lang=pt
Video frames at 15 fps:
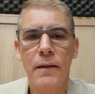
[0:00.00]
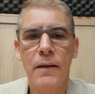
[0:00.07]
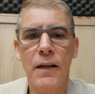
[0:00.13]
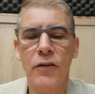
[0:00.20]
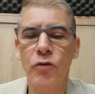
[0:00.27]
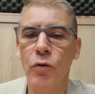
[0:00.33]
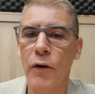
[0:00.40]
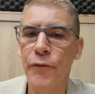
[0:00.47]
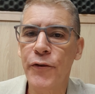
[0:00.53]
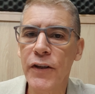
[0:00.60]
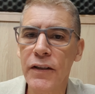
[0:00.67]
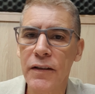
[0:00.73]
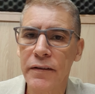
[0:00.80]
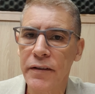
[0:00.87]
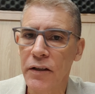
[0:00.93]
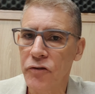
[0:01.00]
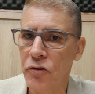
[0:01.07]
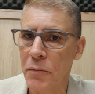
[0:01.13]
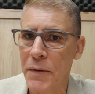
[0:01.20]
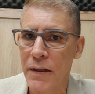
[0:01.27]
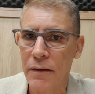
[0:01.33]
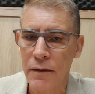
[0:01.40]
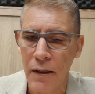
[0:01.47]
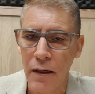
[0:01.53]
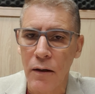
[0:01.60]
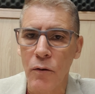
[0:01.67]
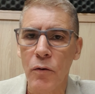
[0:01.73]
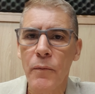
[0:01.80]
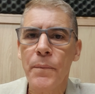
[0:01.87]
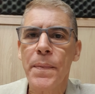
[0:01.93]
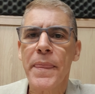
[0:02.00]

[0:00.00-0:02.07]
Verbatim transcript: na sua vida sentimental,